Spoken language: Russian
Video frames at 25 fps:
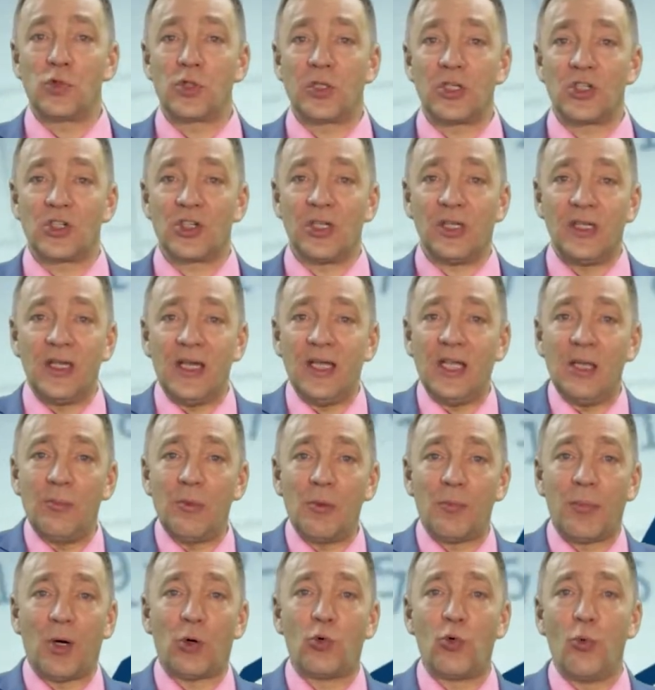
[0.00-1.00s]
что желаниями
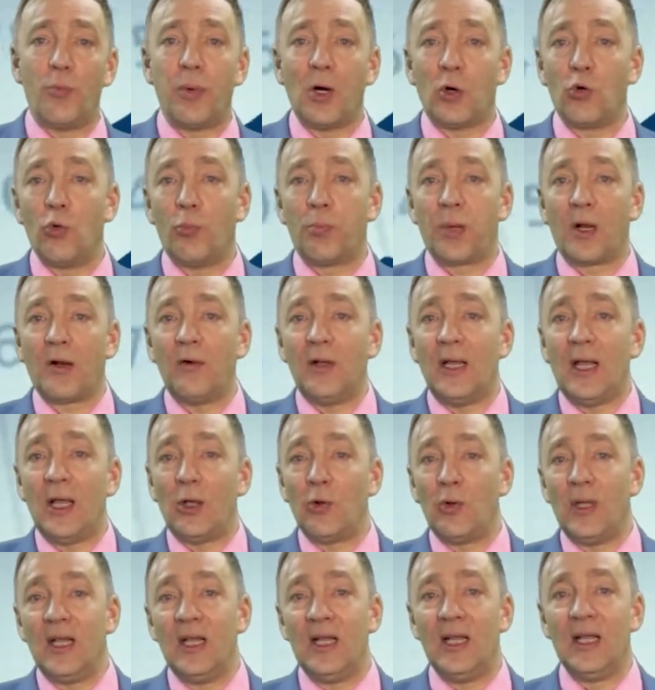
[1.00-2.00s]
покупок
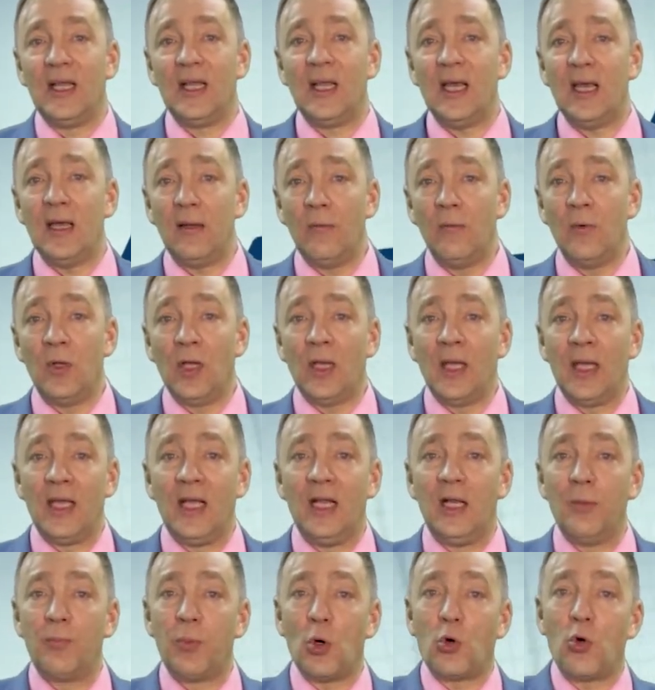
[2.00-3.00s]
управляю или я,
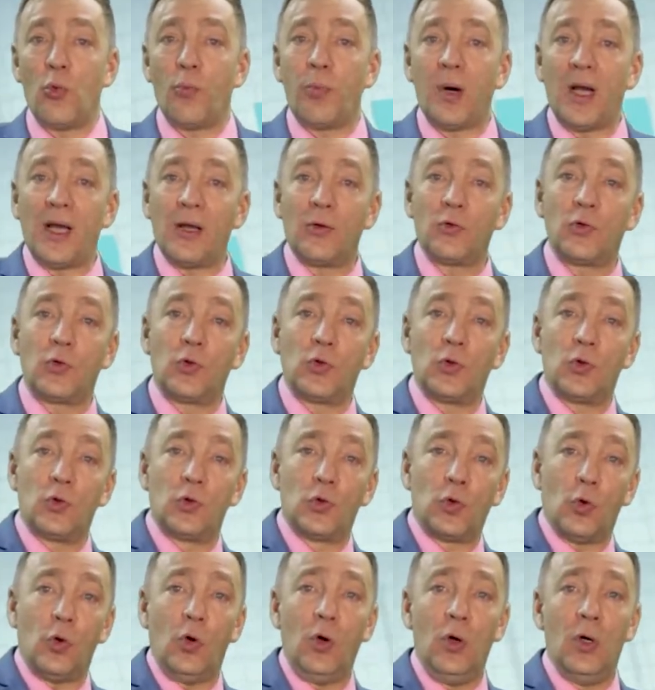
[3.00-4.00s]
или покупают
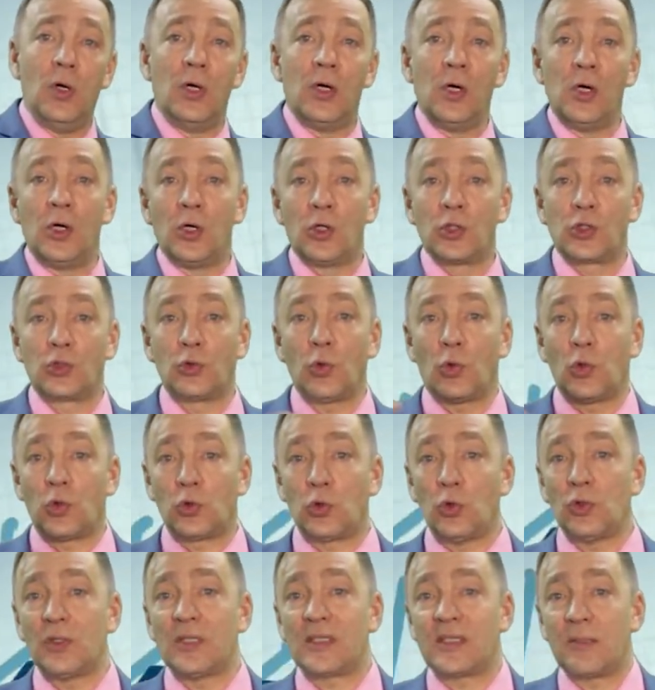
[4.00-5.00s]
то, что
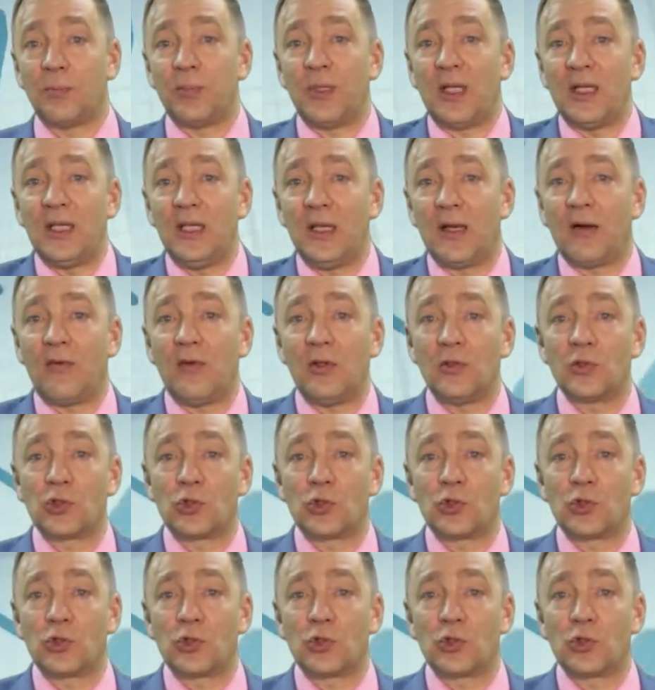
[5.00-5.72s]
кто-то запланировал,